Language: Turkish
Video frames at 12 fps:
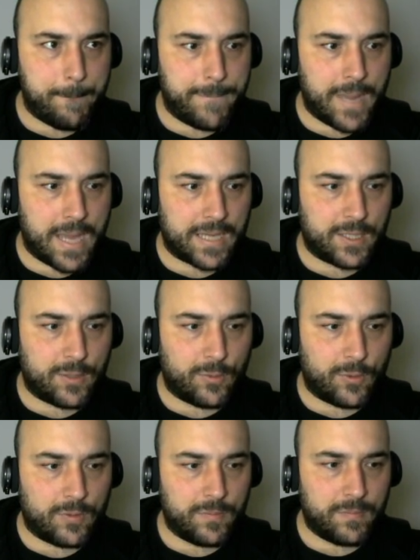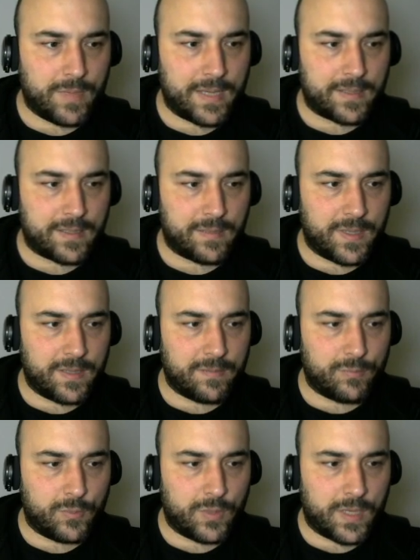Back diyorum. Blacksmith
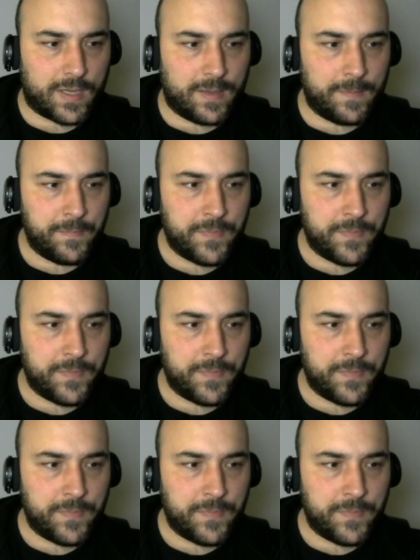buna